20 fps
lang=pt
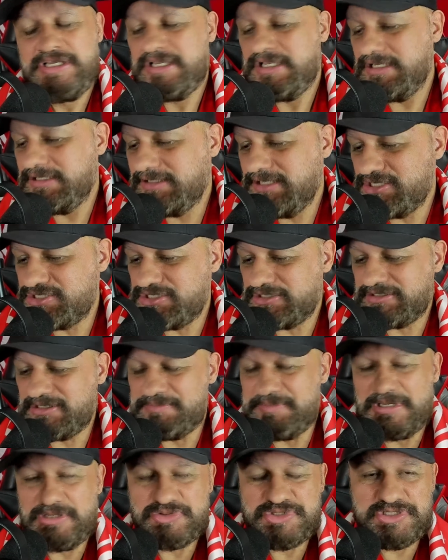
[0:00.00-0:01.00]
e deixa
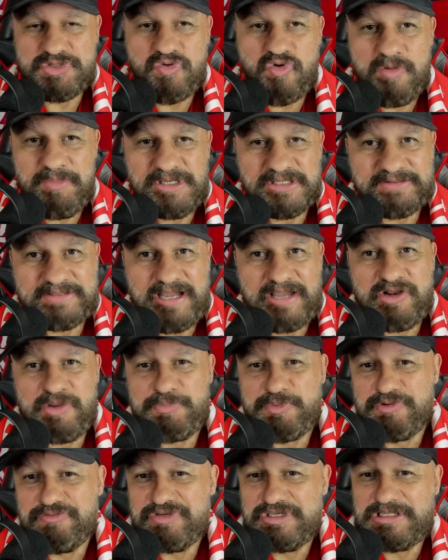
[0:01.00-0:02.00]
também o seu comentário.
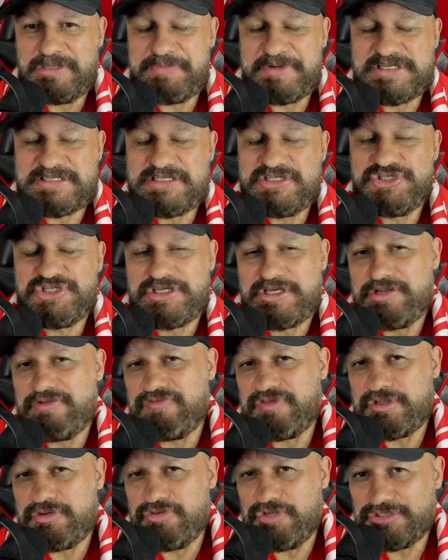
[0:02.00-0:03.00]
Aproveita para se
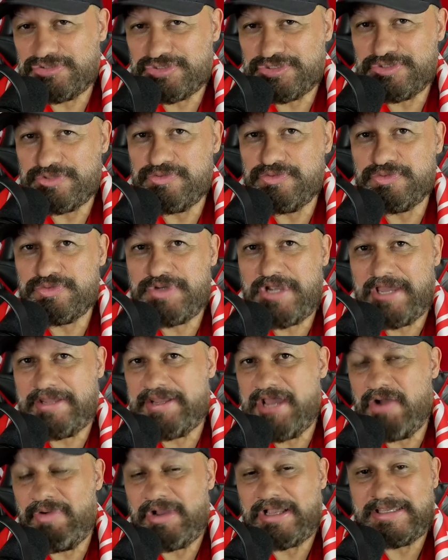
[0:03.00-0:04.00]
inscrever no nosso segundo
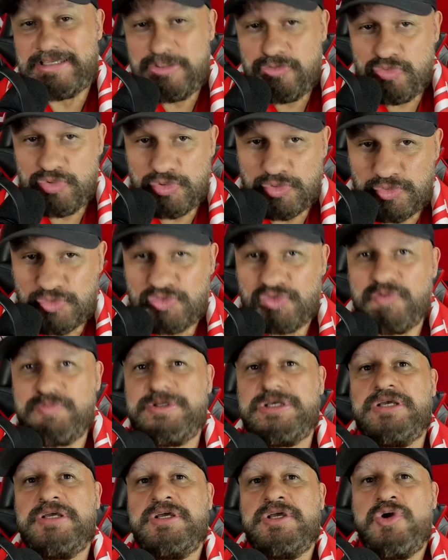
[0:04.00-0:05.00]
canal aqui no
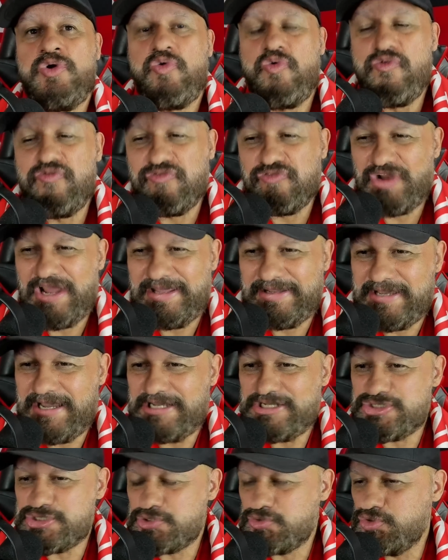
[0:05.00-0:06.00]
YouTube, o
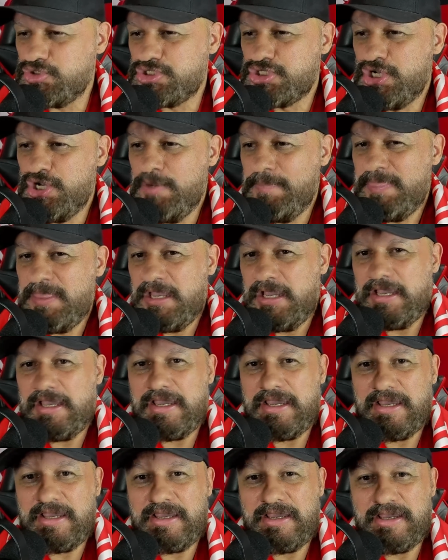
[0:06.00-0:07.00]
Fanáticos
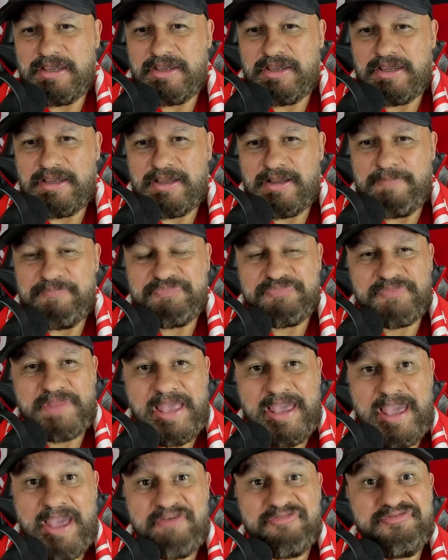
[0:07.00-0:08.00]
é,
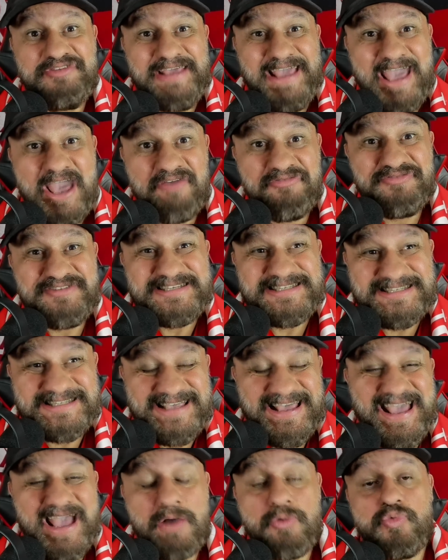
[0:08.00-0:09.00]

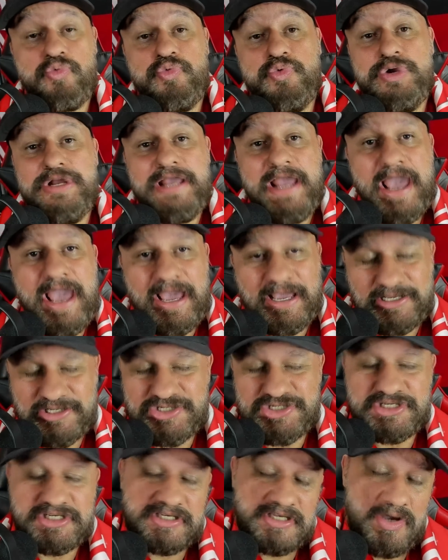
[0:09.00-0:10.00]
FFC
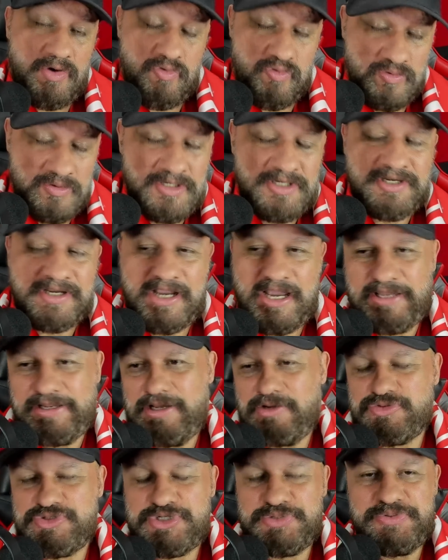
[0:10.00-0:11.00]
React, que é o
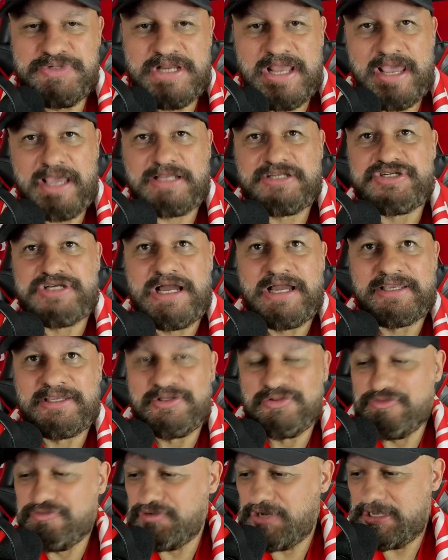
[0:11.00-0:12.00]
canal de React aqui
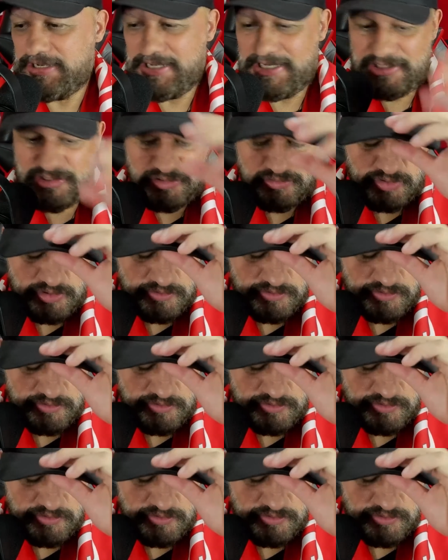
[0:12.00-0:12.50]
do Fanáticos